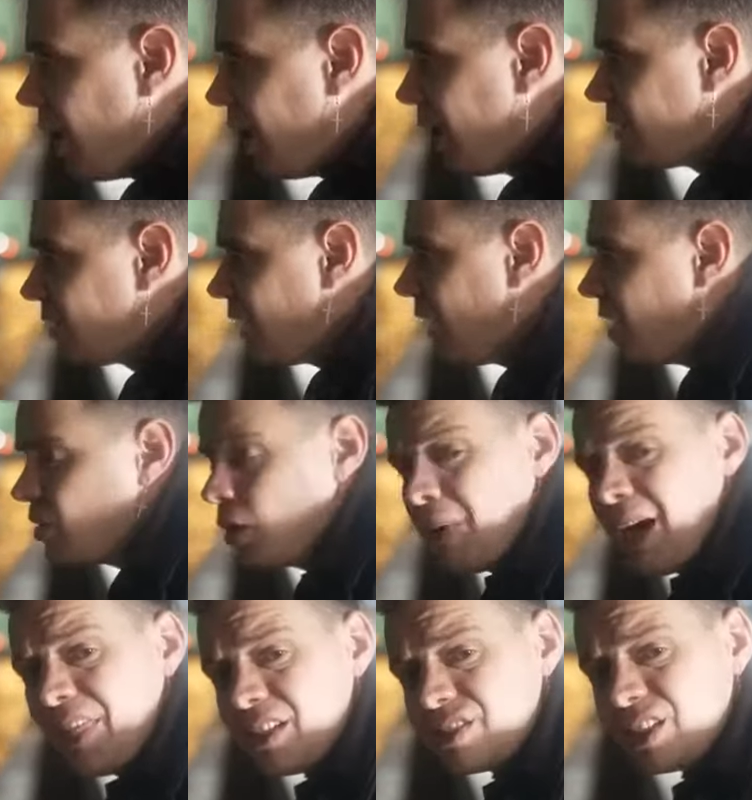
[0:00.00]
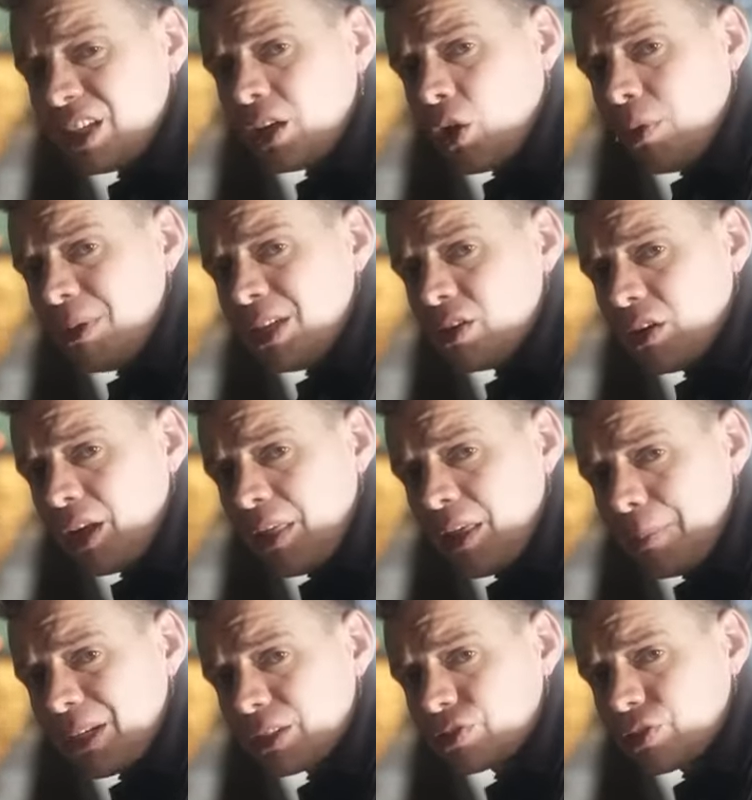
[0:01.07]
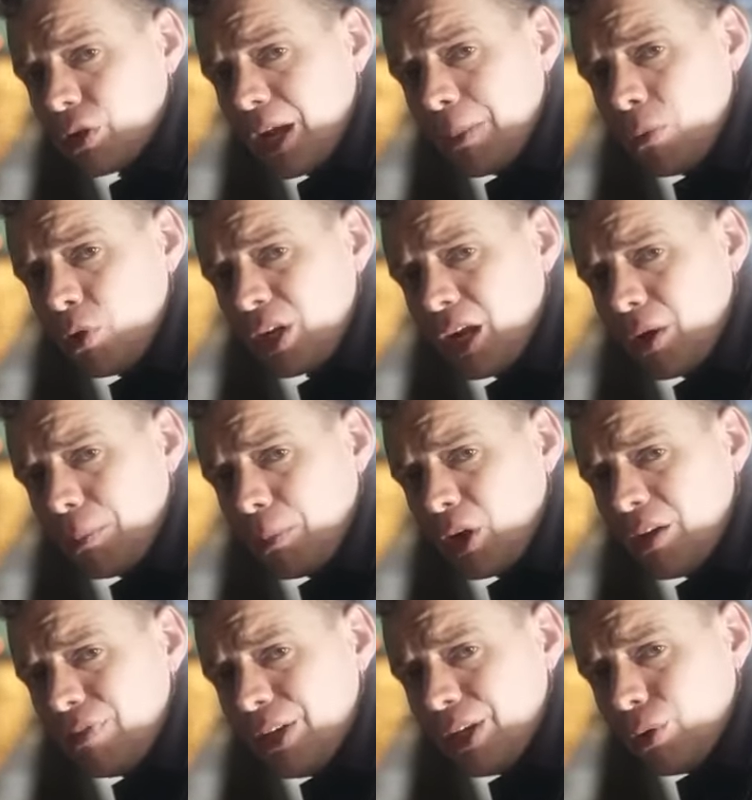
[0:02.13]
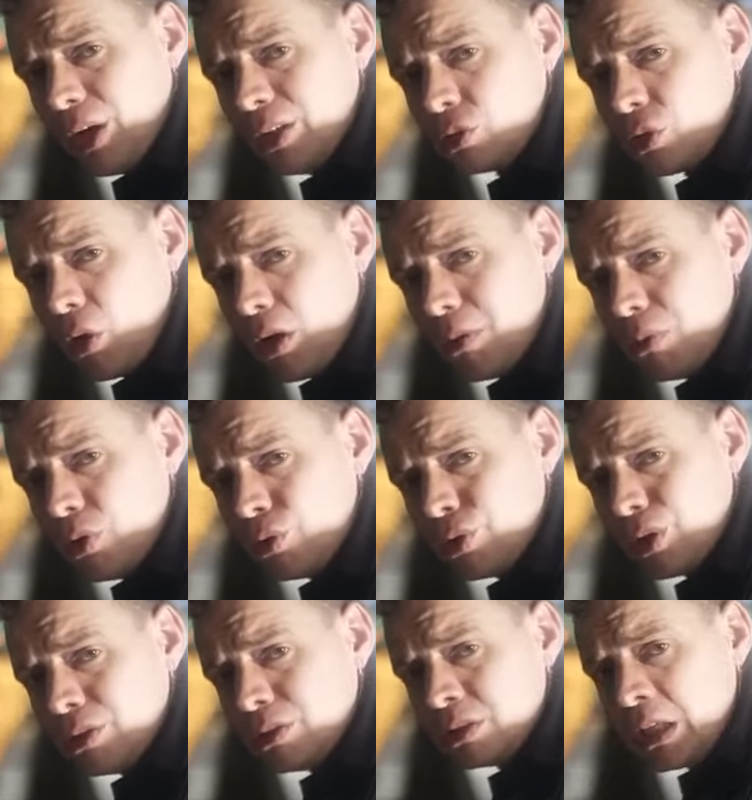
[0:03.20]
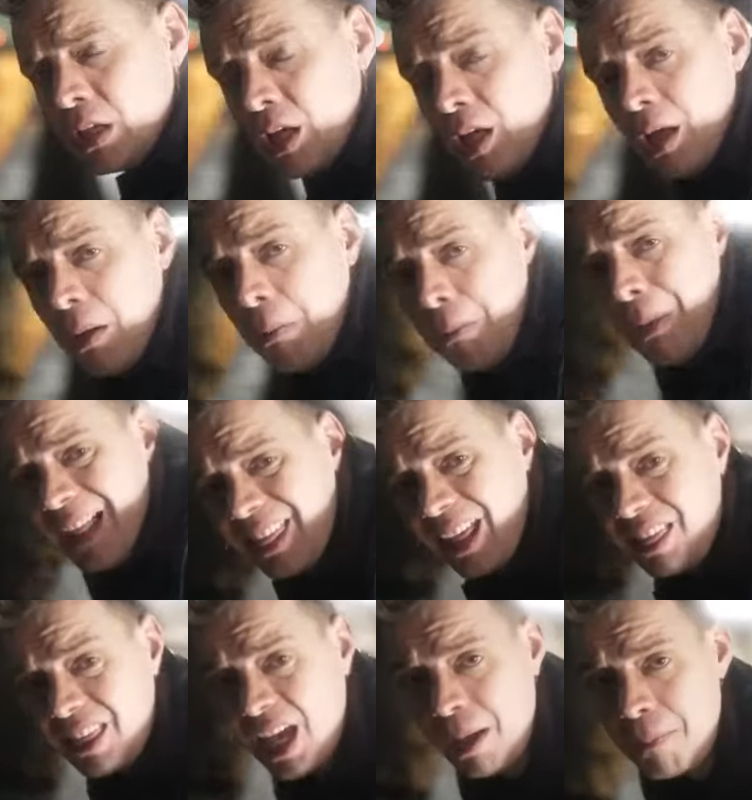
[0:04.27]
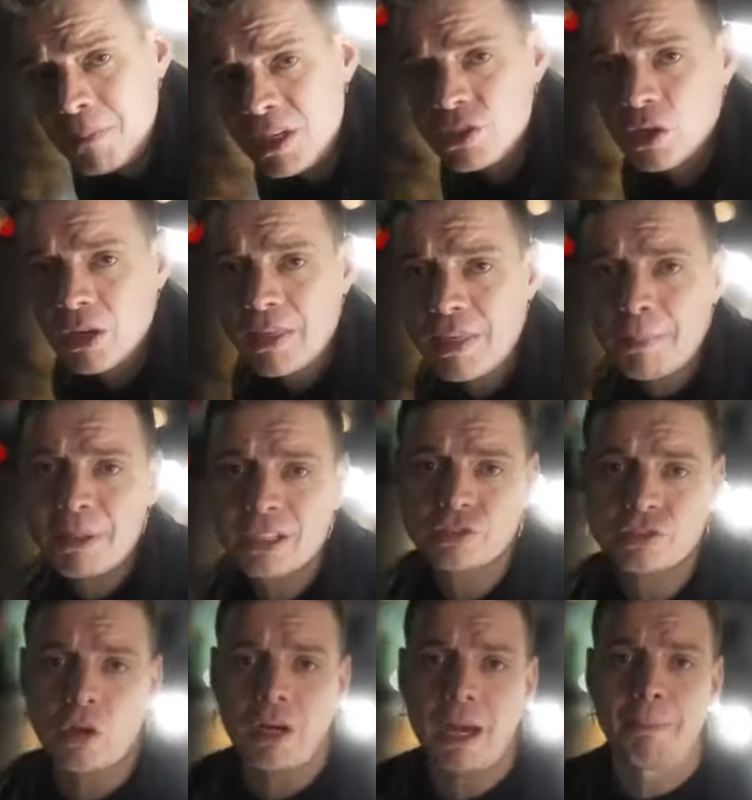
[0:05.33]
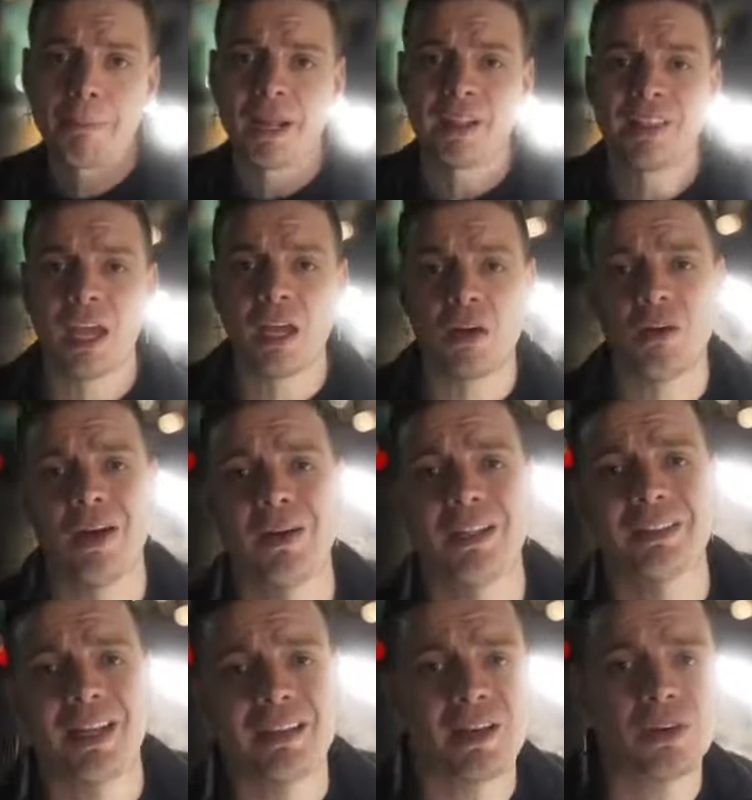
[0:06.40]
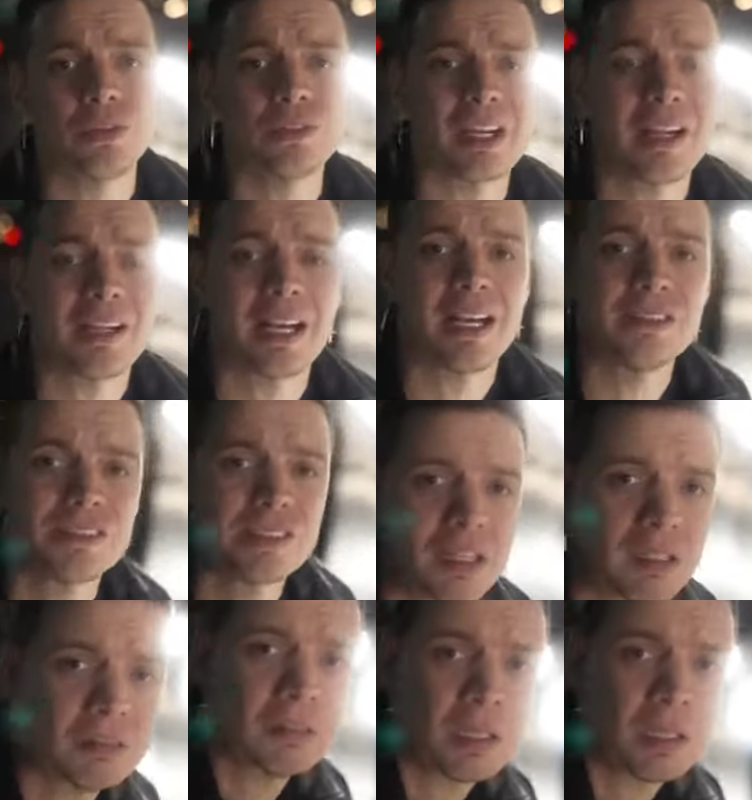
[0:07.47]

Este año más de 5 millones de personas murieron por el virus en todo el mundo. Más de 10 millones de personas perdieron la batalla contra el cáncer.